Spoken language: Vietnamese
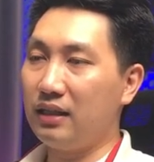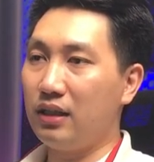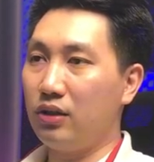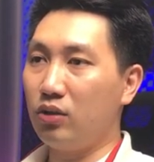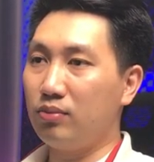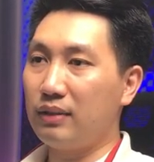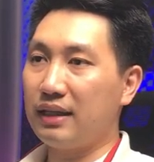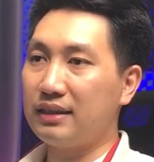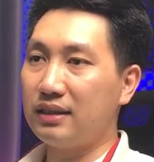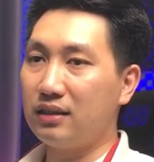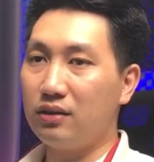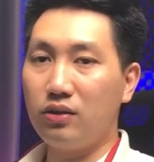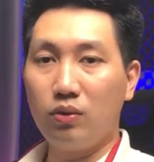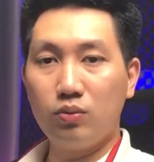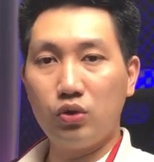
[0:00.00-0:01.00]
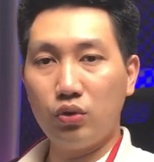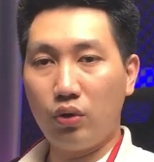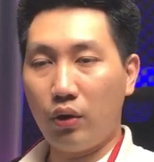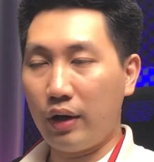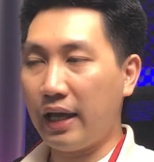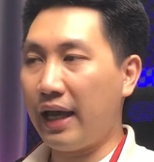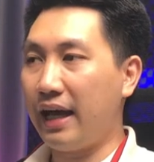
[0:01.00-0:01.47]
thì chúng ta sẽ sử dụng
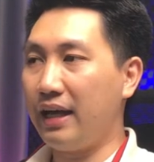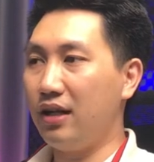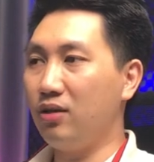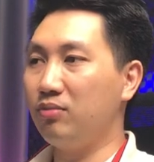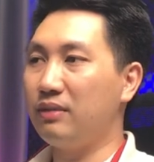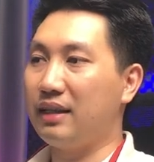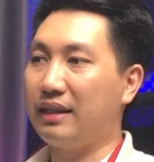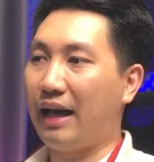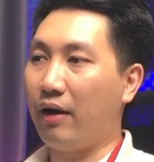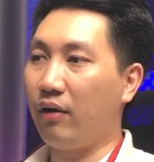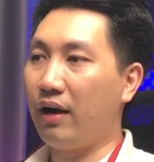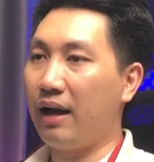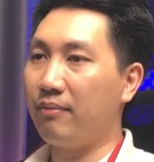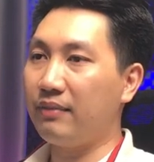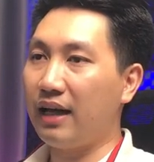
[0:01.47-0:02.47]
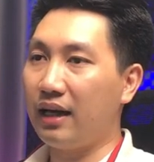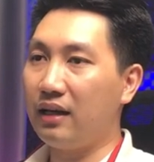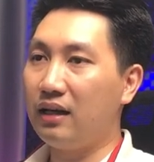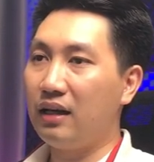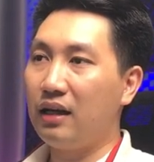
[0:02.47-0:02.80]
Suno AI để chúng ta tạo ra âm thanh